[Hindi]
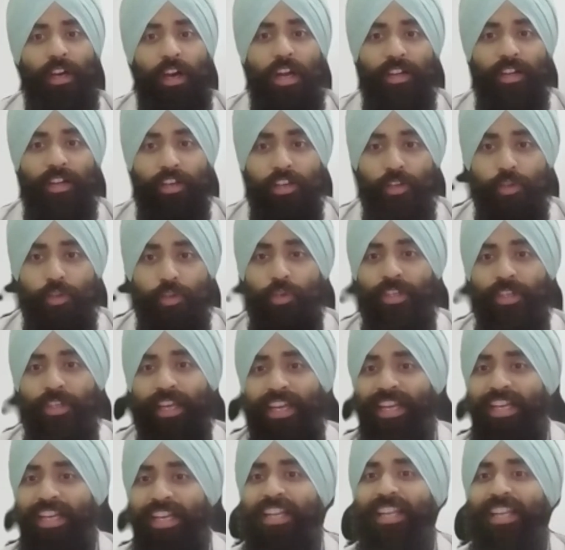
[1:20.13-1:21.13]
अंडरगो
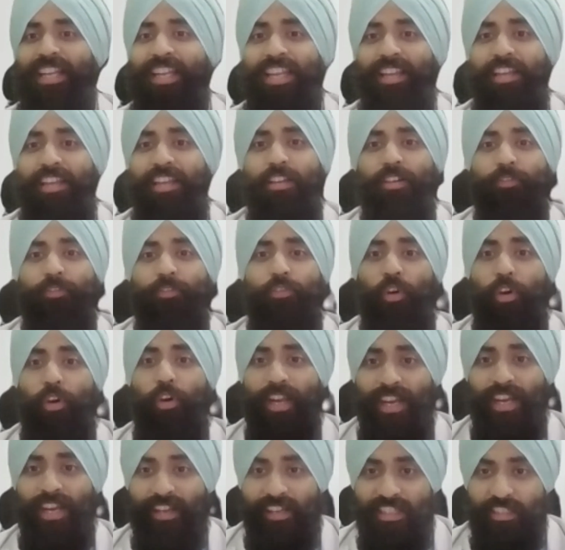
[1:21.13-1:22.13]
डायरेक्टली फॉर
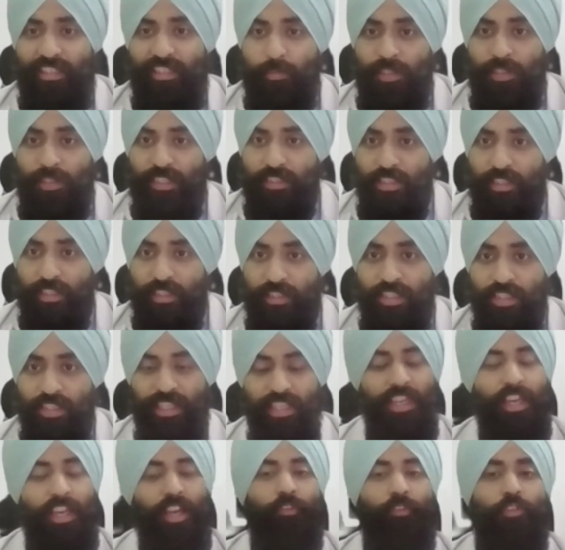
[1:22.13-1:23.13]
हेयर ट्रांसप्लांट
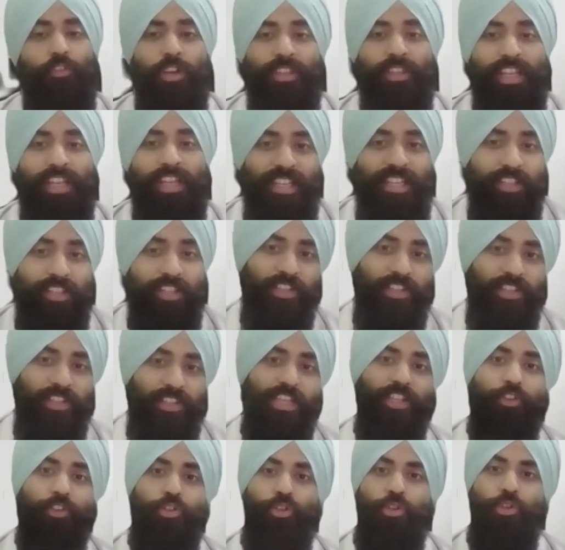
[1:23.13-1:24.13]
सर्जरी फॉर दैट
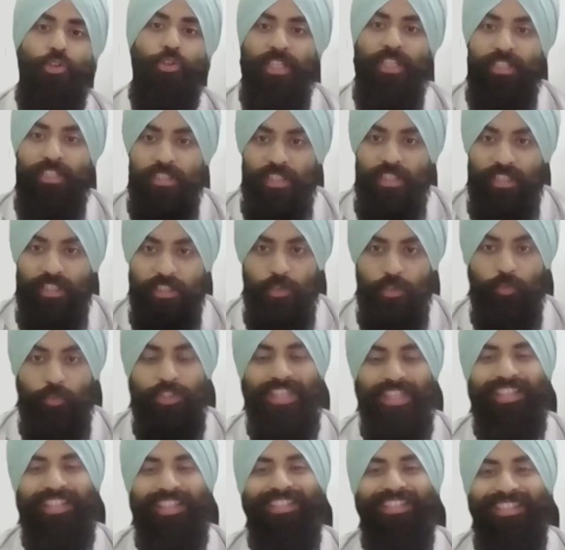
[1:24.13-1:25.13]
डेफिनेटली यू शुड डिस्कस
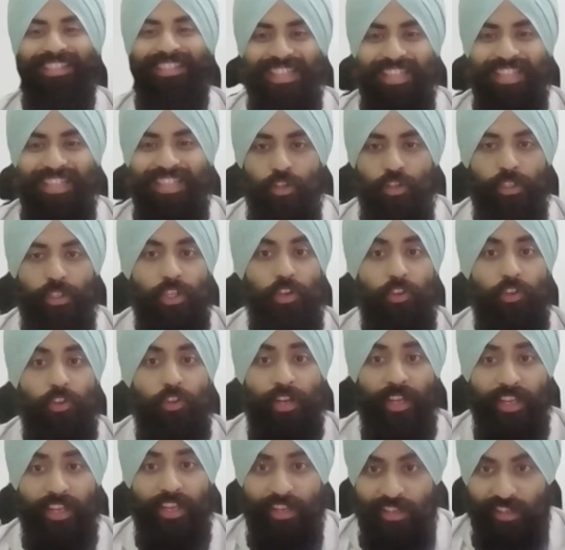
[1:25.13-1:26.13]
विद a skin doctor or
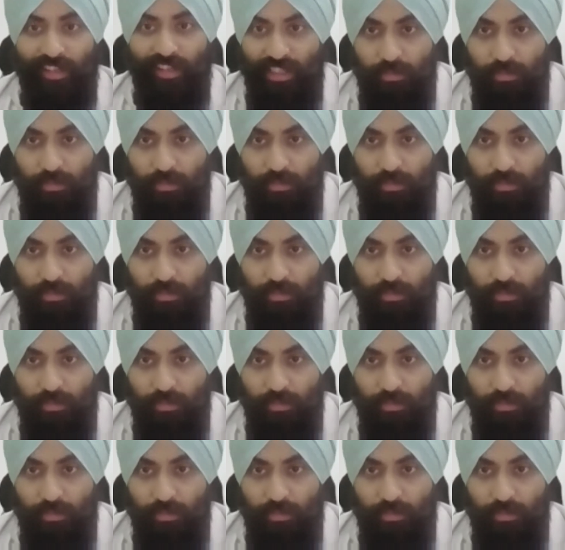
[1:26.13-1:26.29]
a hair